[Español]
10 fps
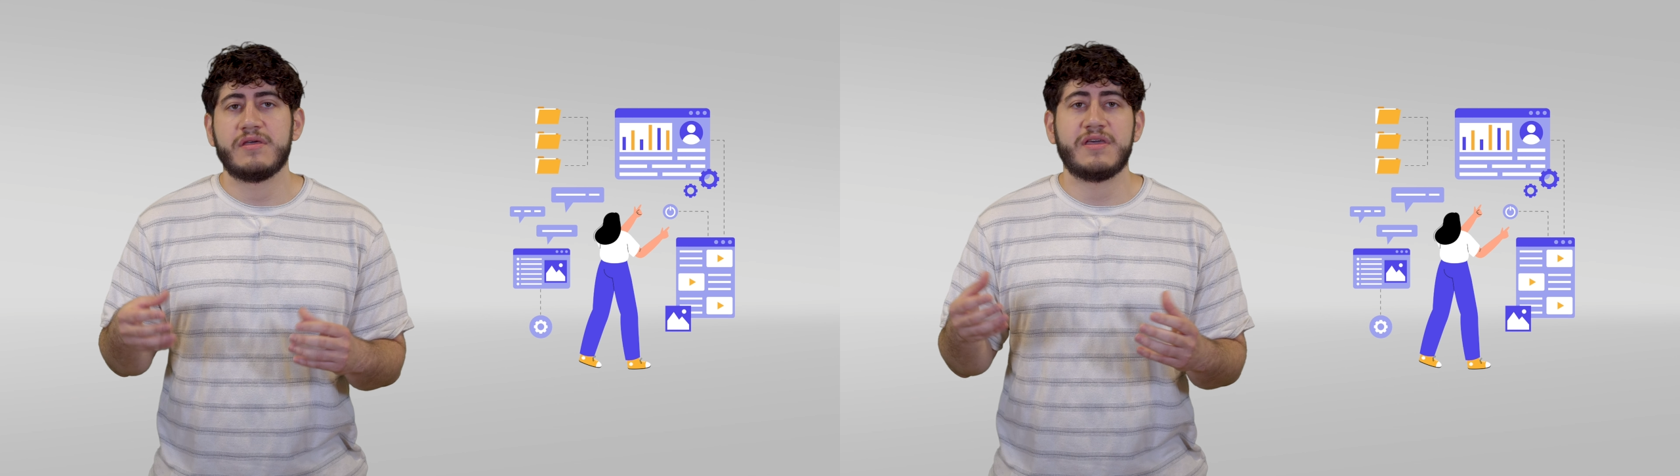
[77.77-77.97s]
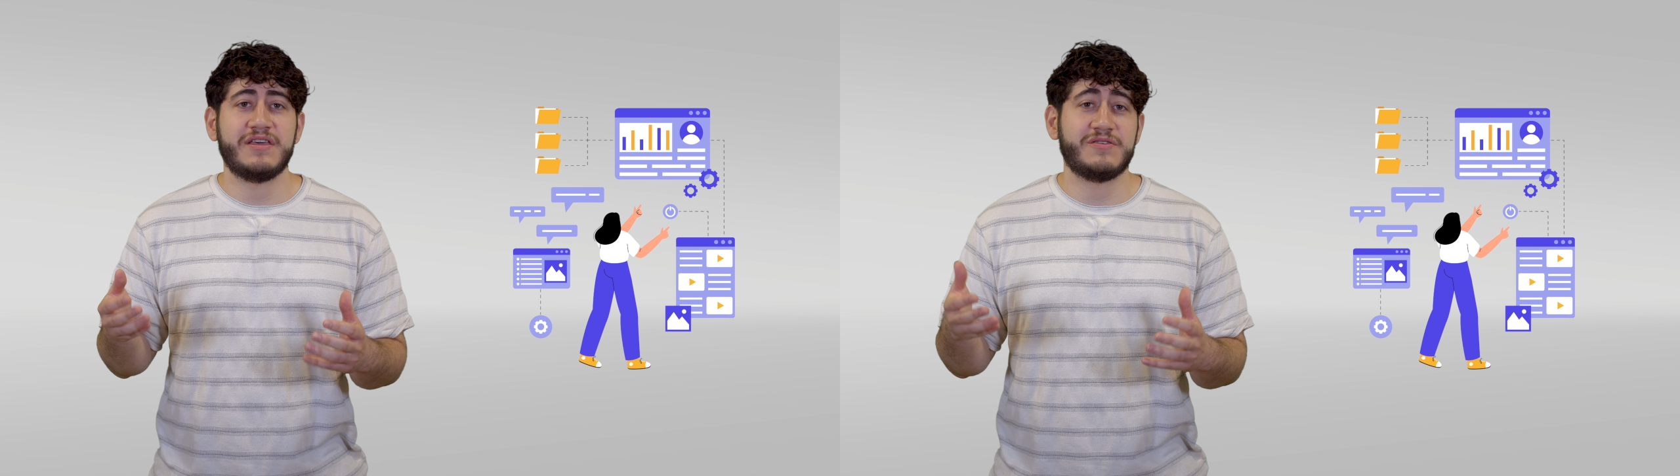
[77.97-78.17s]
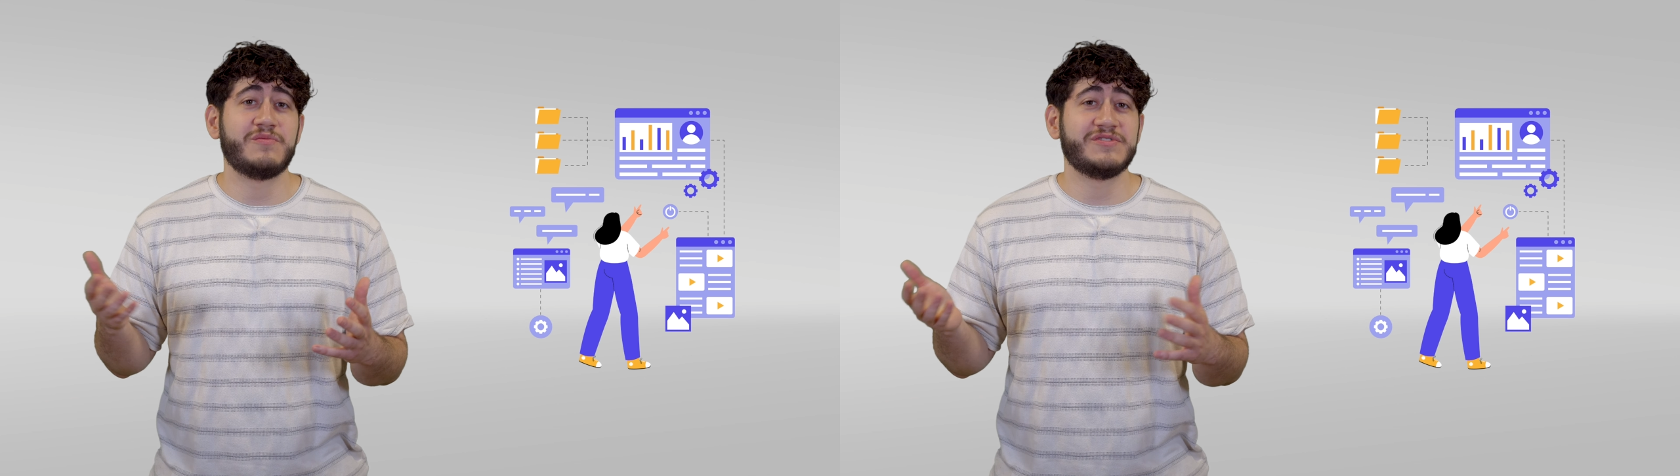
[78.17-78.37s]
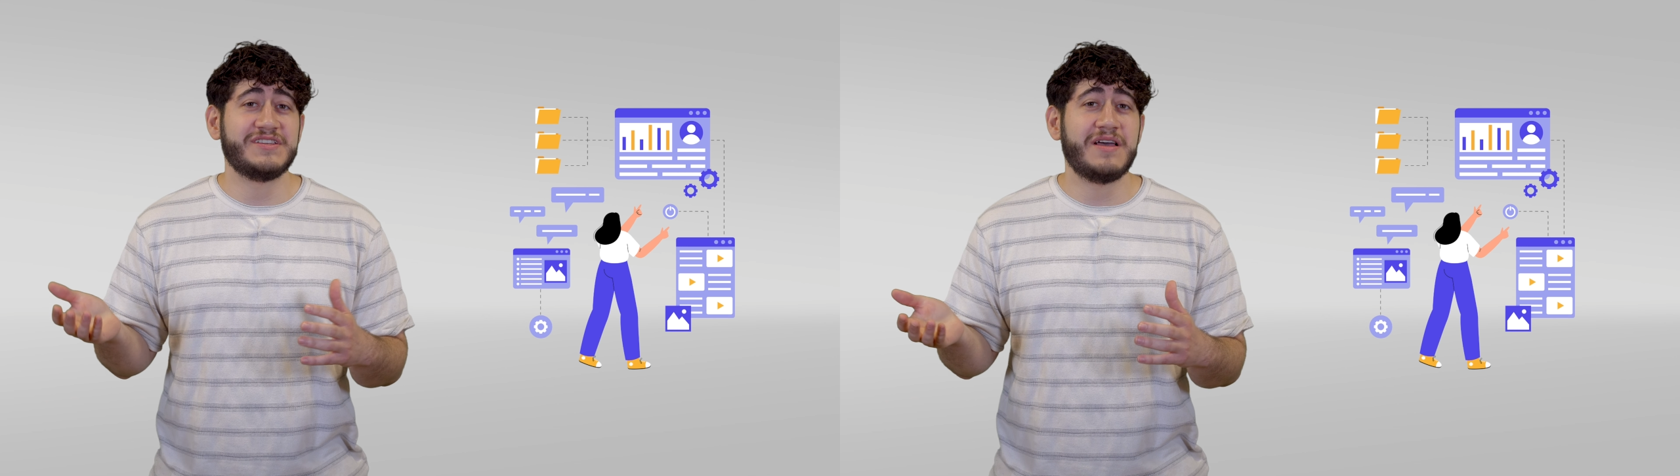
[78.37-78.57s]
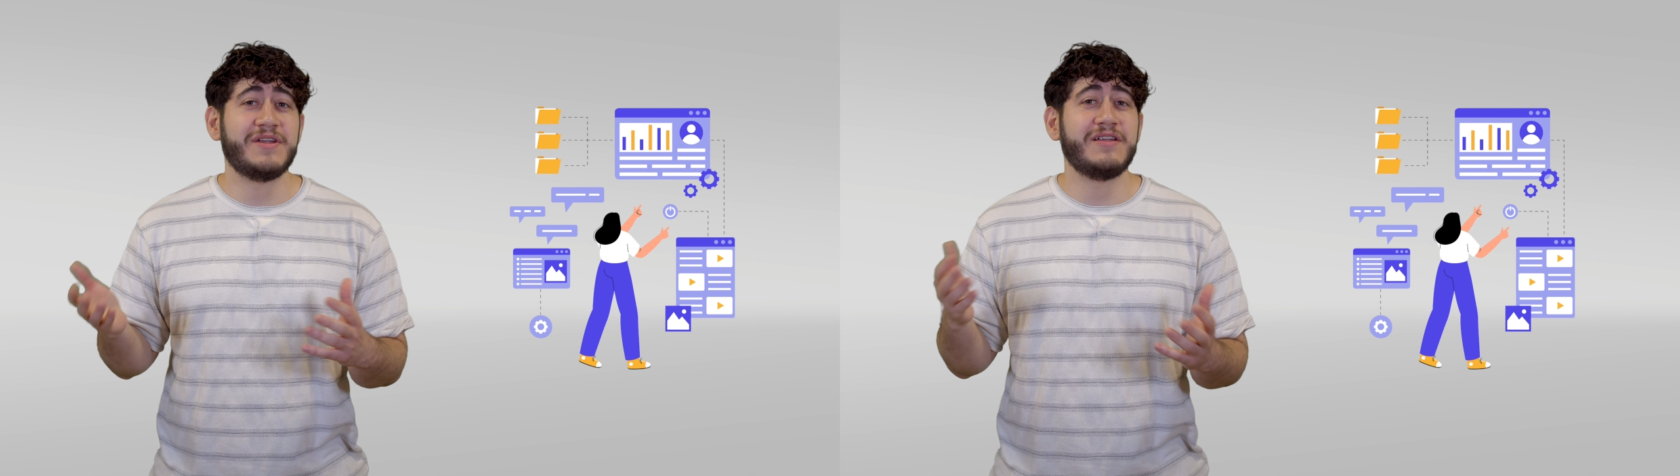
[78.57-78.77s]
que es como se
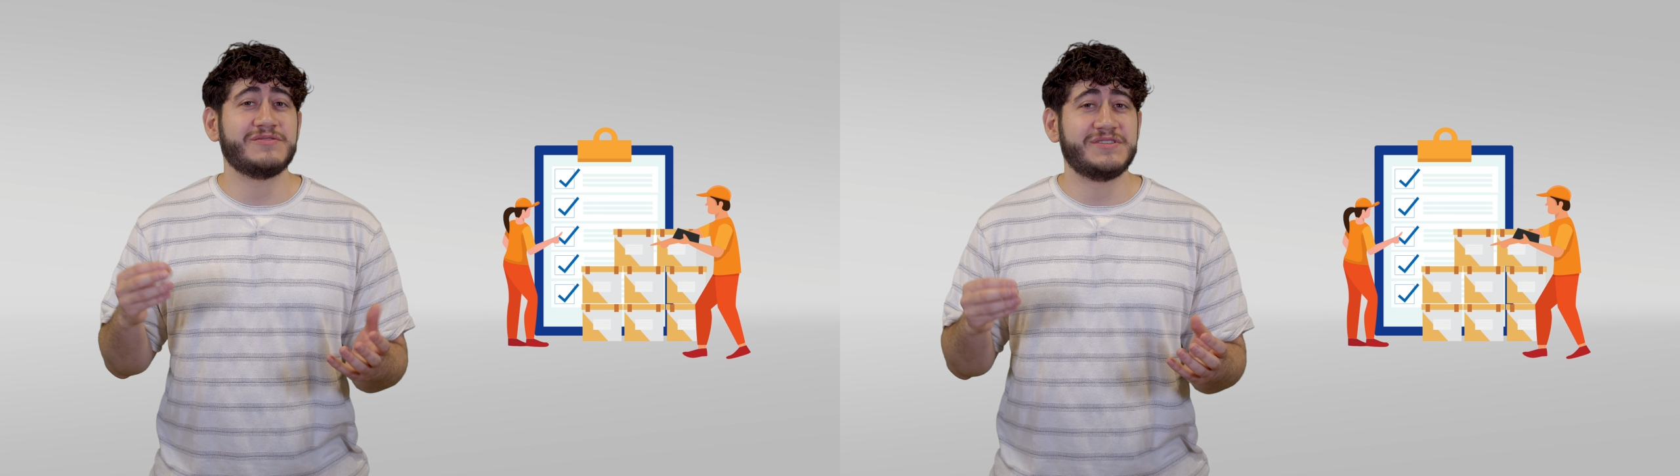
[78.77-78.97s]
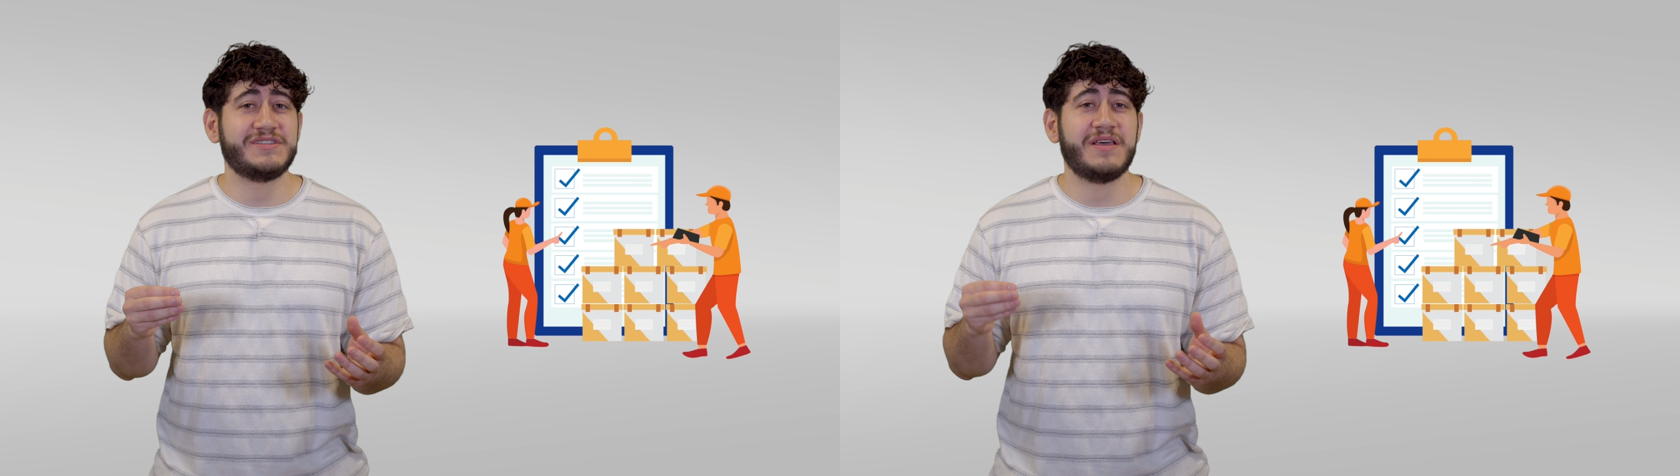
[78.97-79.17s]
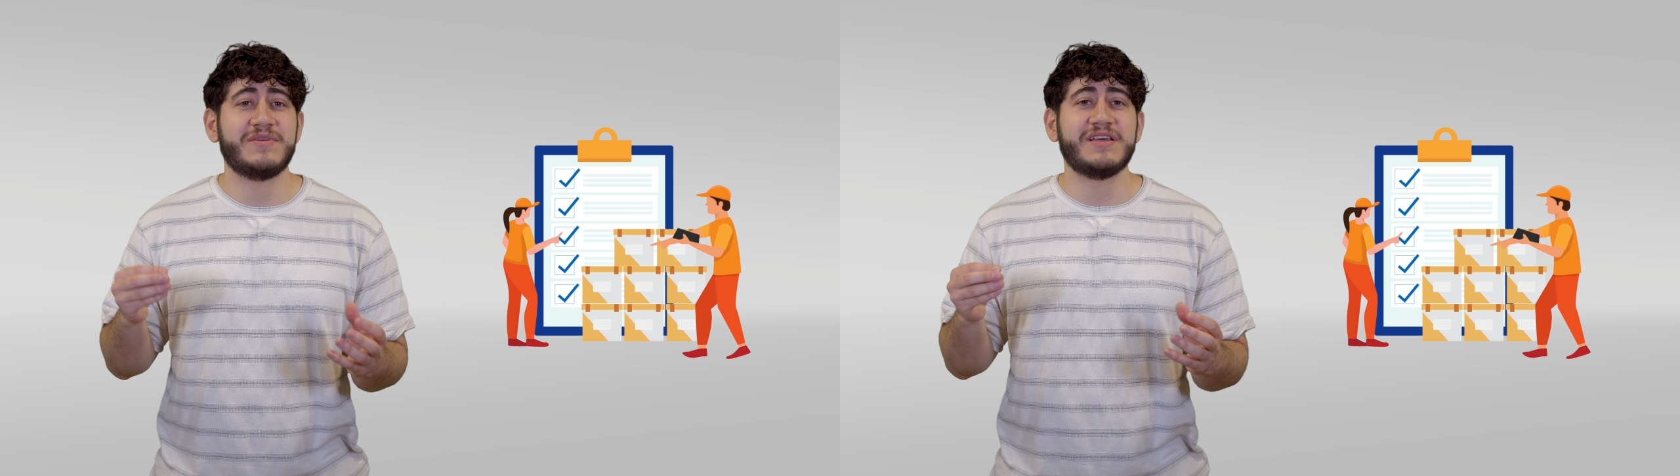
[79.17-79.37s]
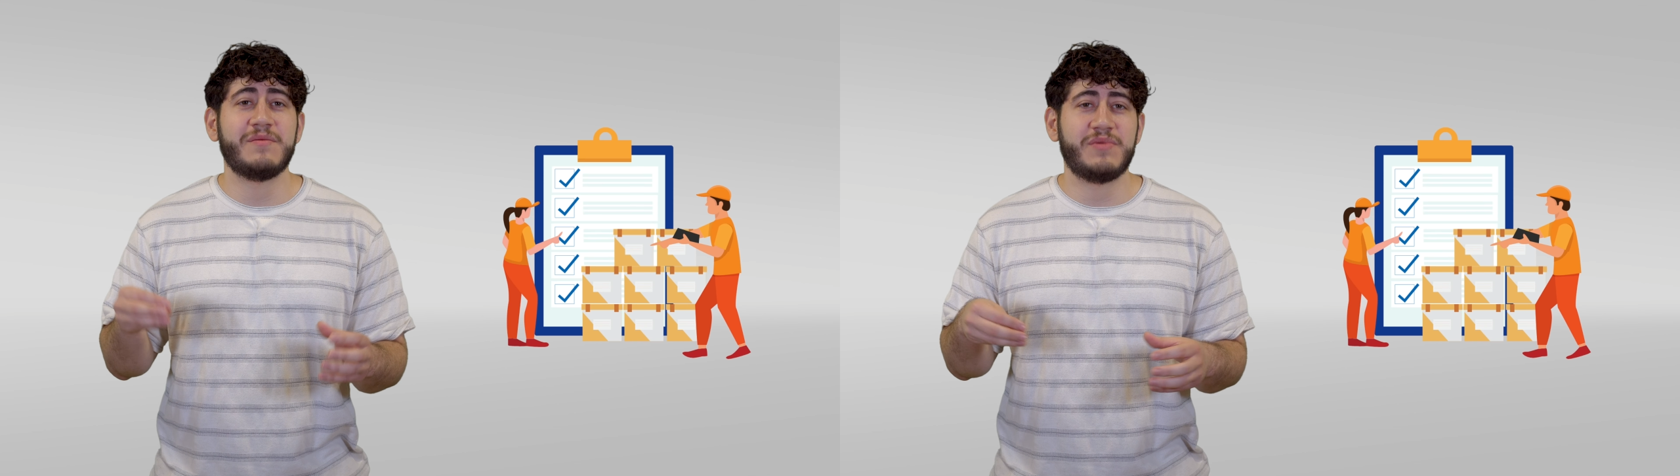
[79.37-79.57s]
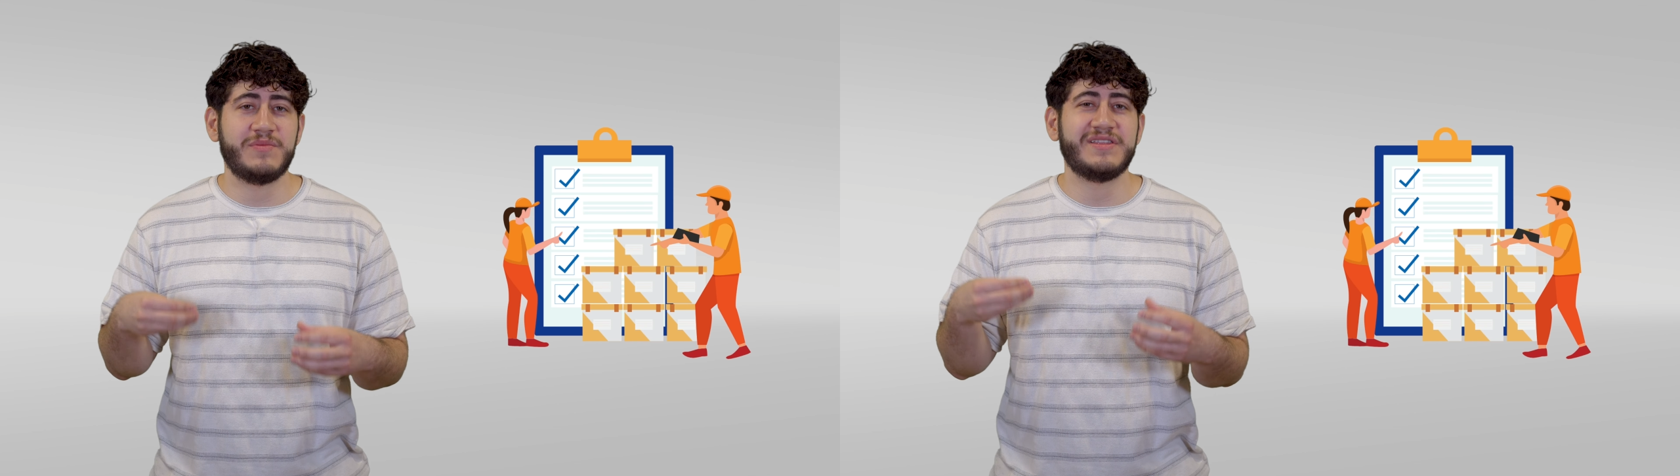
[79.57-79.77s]
llaman en los sistemas que
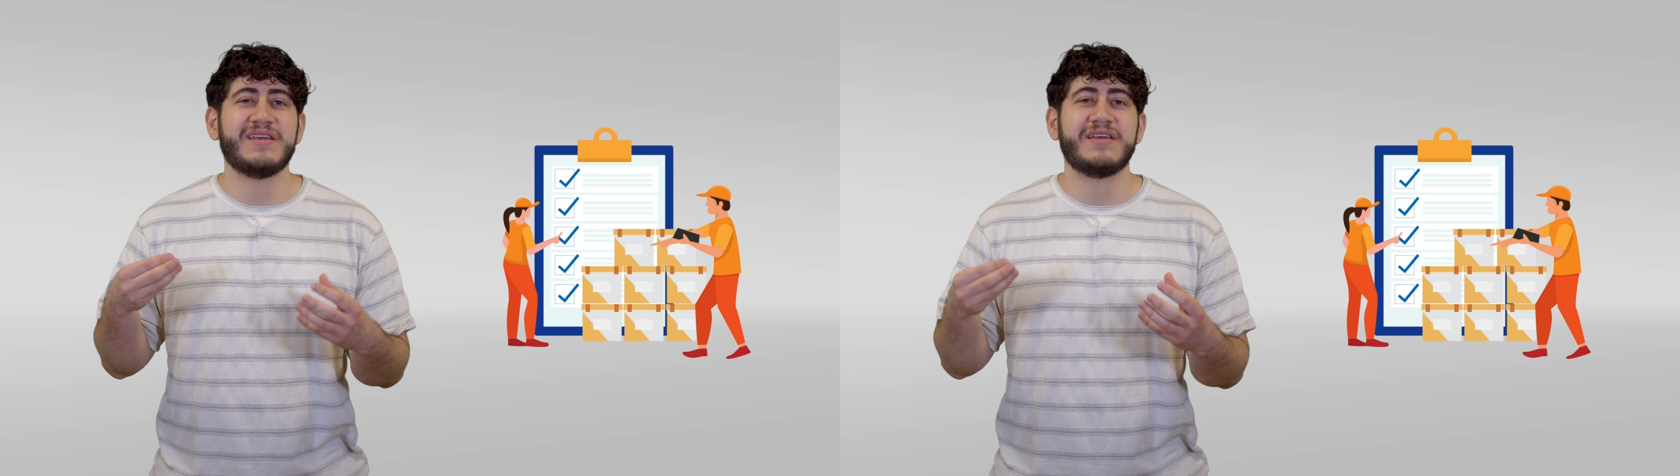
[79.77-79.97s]
permiten